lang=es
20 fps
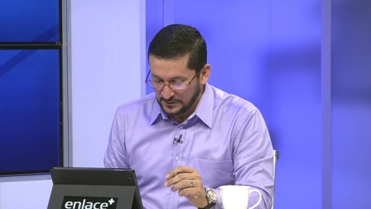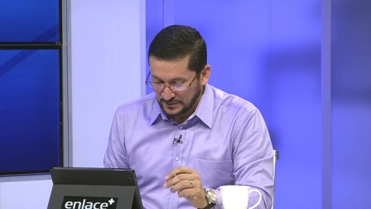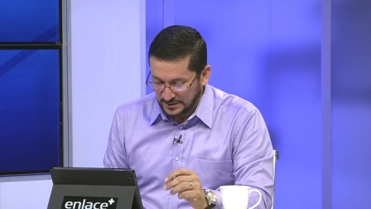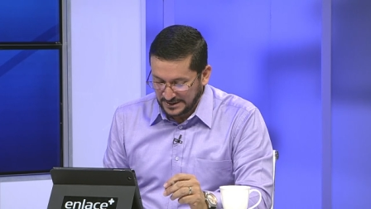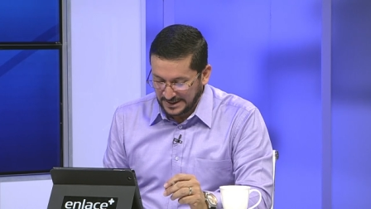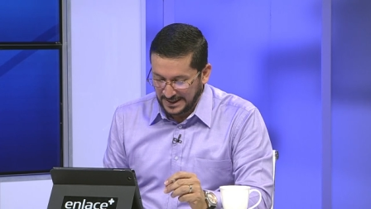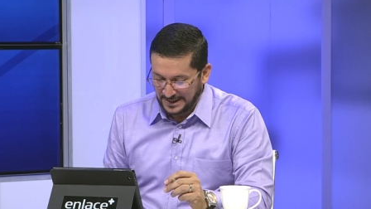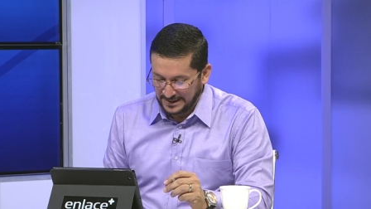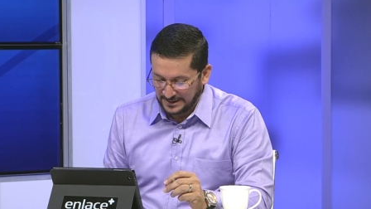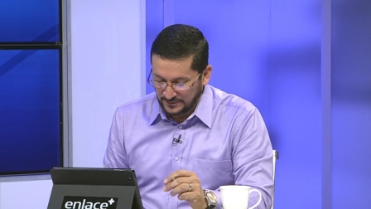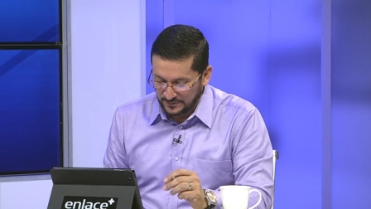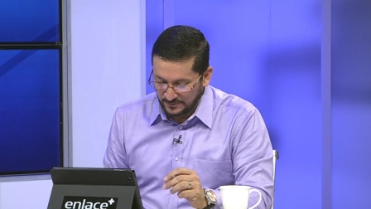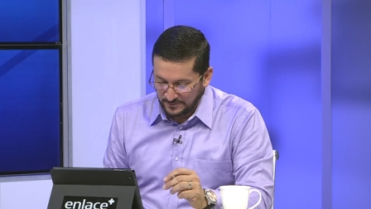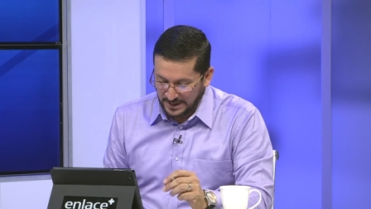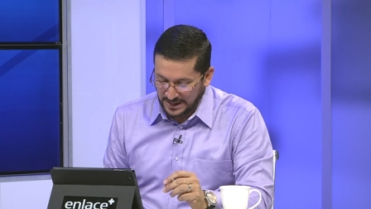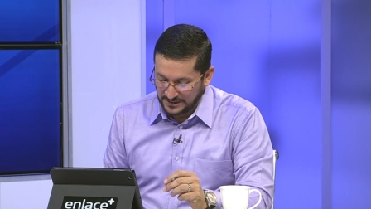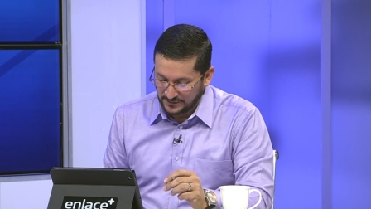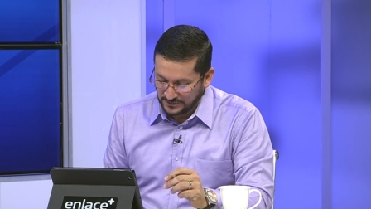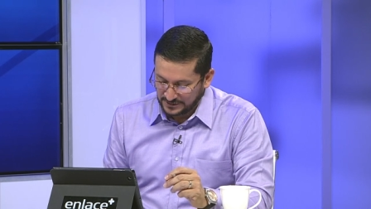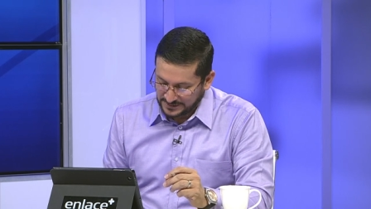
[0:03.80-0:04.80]
los seres
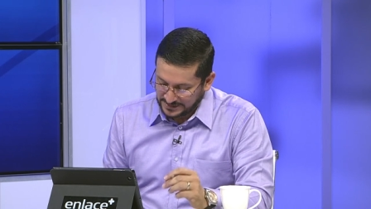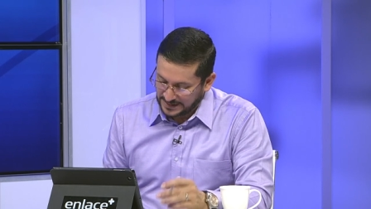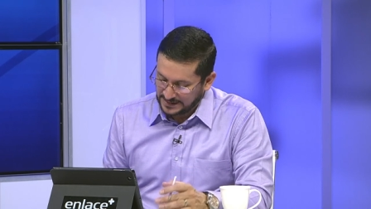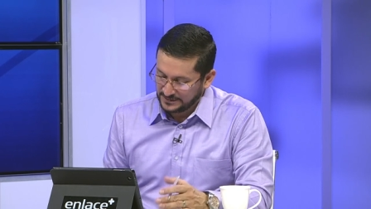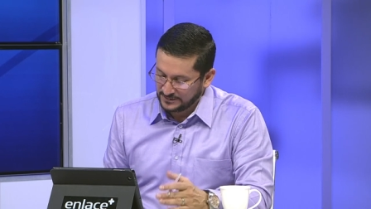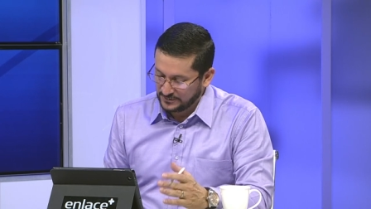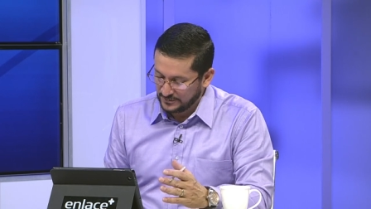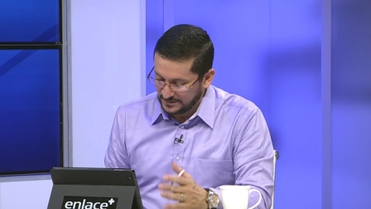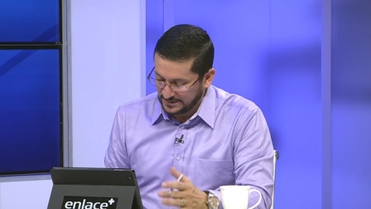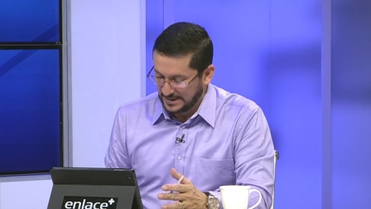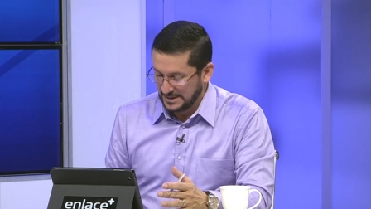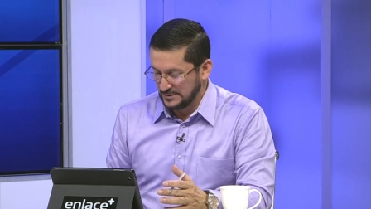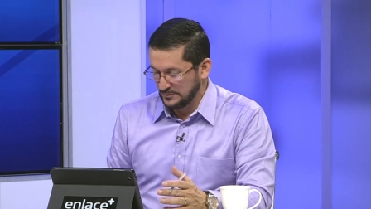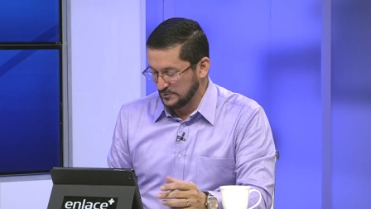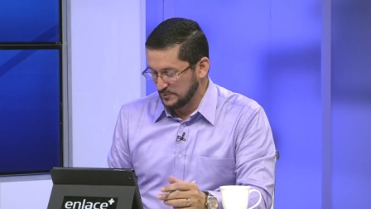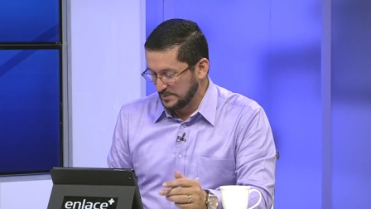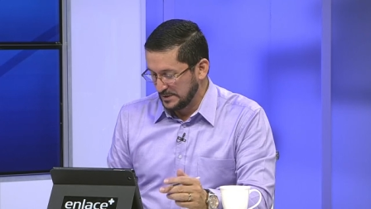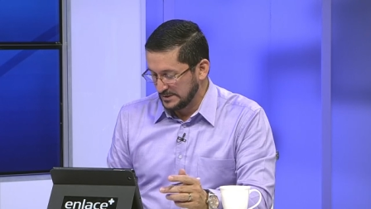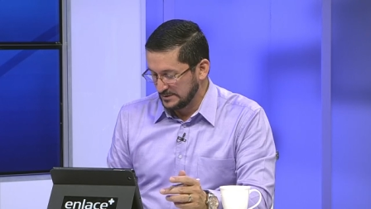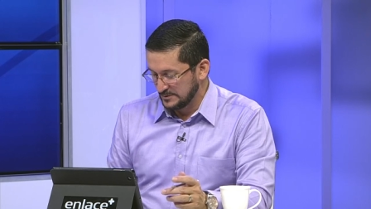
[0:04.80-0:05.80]
humanos tantos
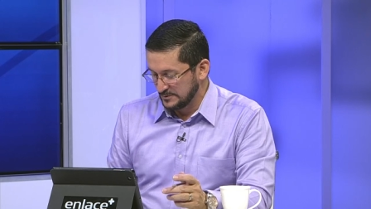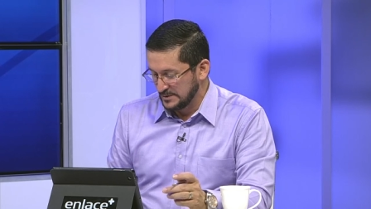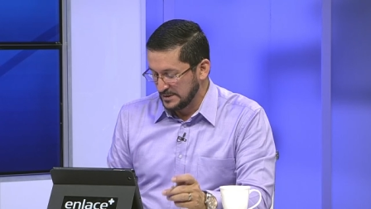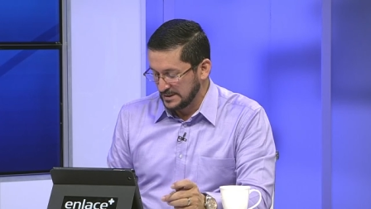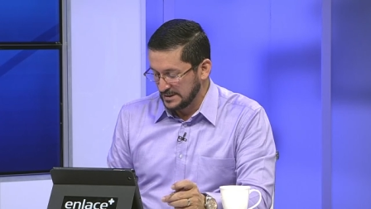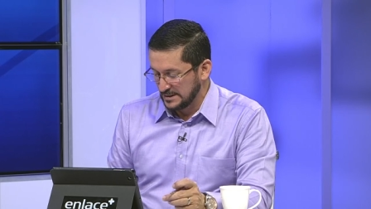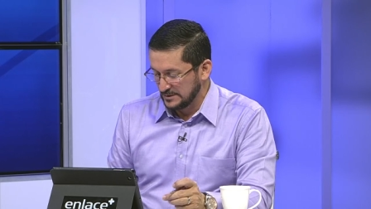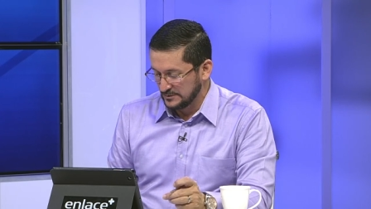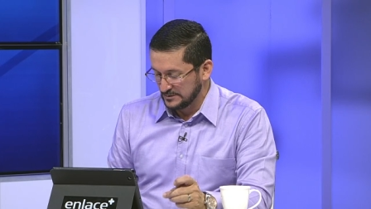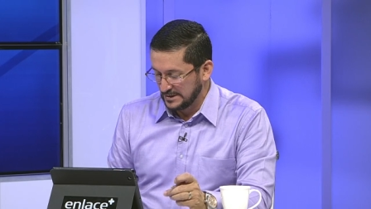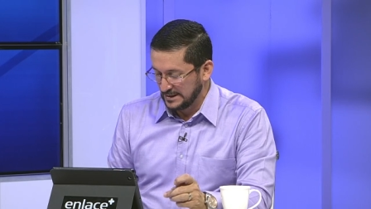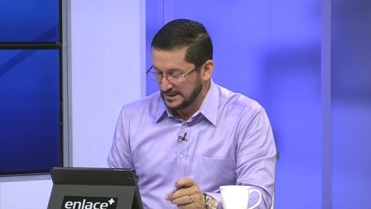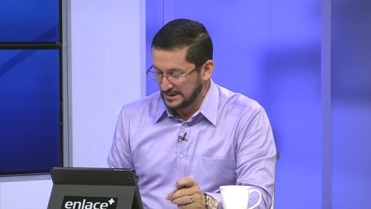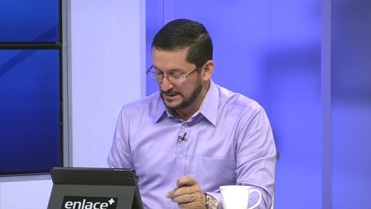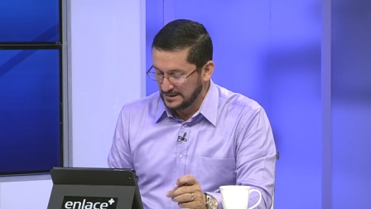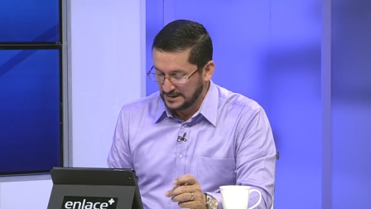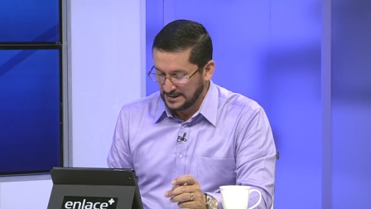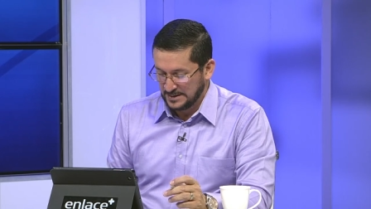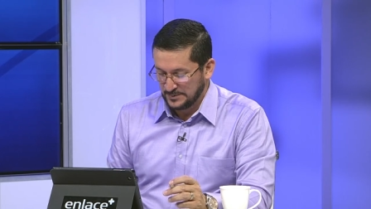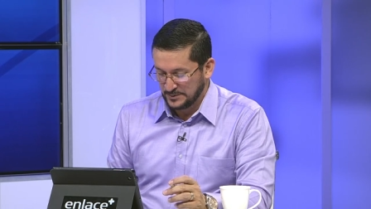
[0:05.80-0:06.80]
años. Pastor Juan Carlos, usted que es
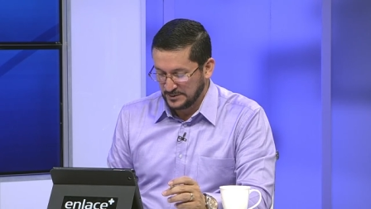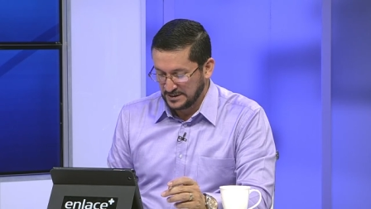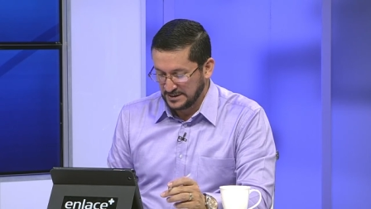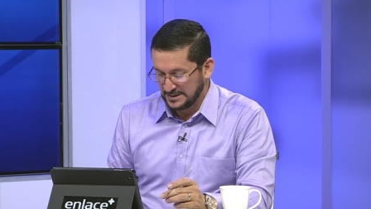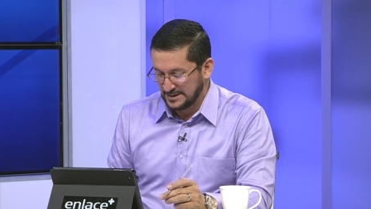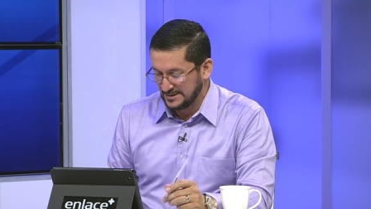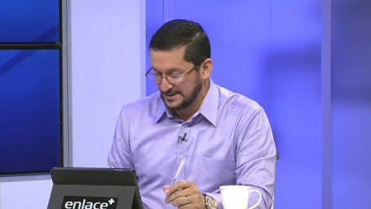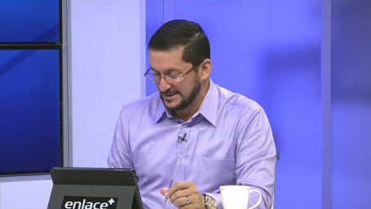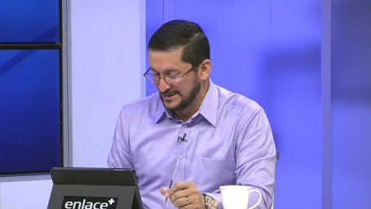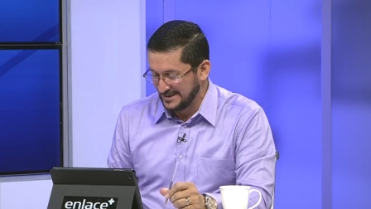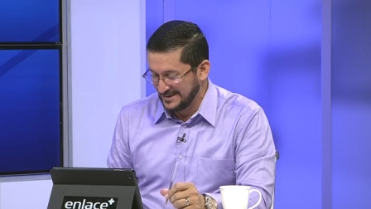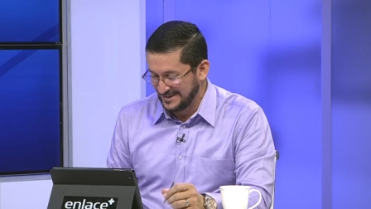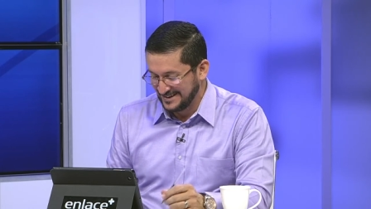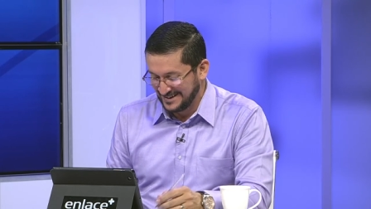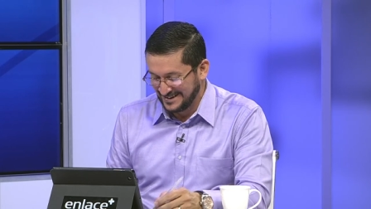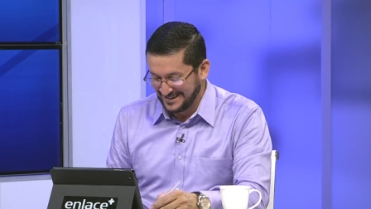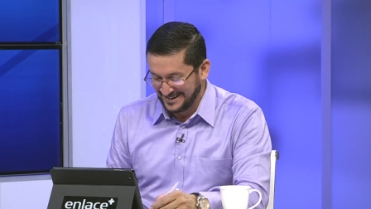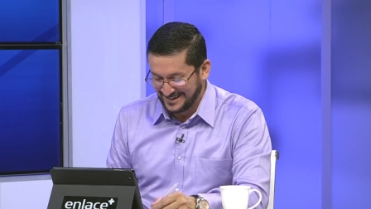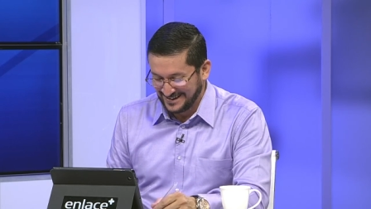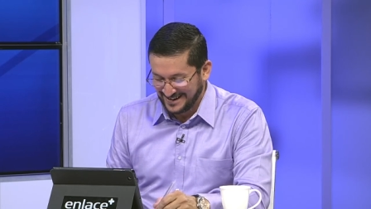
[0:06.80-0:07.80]
de la época.
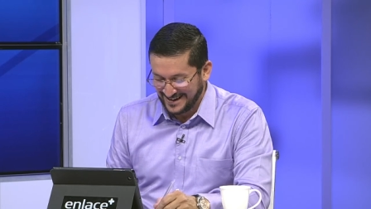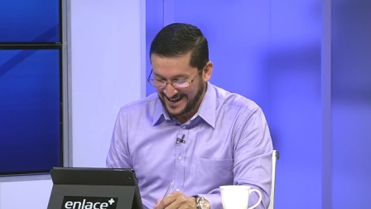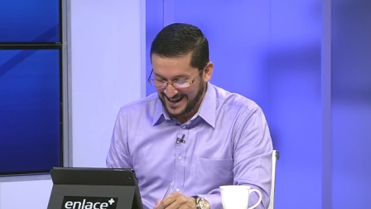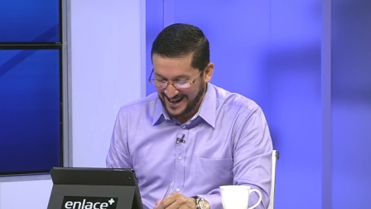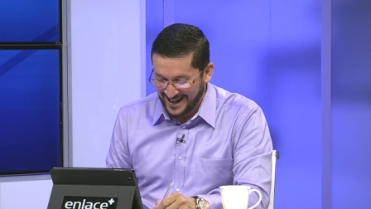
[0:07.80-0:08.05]
Sí, ya veo.